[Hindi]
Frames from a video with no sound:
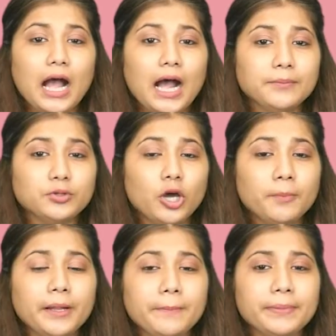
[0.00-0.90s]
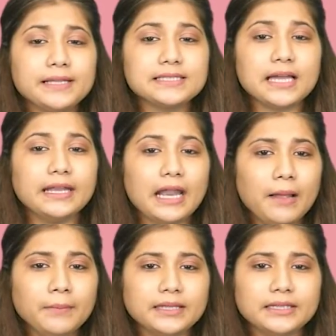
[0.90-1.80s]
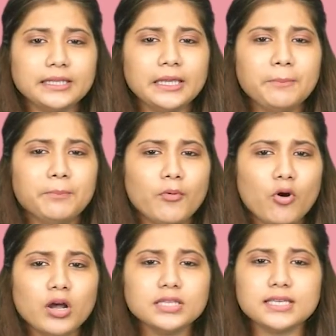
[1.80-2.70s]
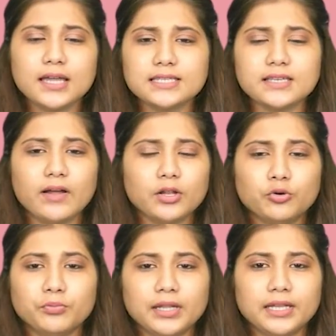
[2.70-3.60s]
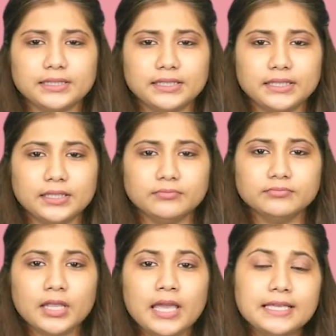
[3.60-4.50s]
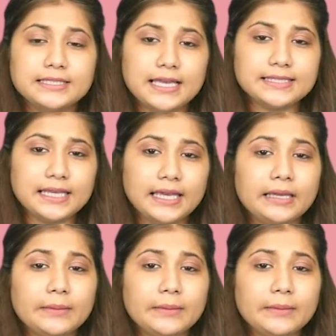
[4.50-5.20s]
आमतौर पर पिल्स का नाम लेते ही बहुत सारे सवाल घूमने लगते हैं जैसे